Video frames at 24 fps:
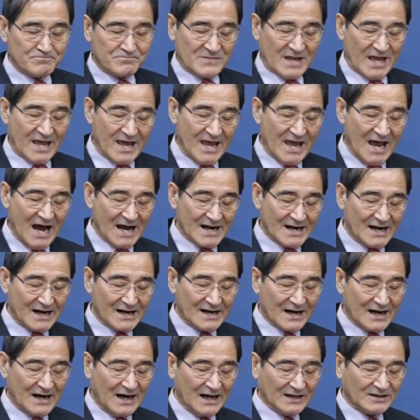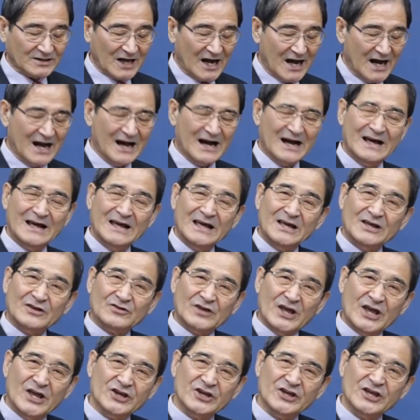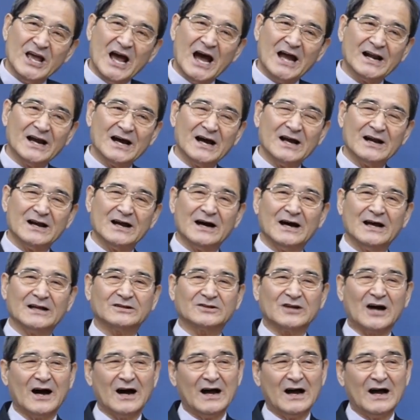내 하나하나가 다, 행위 하나하나가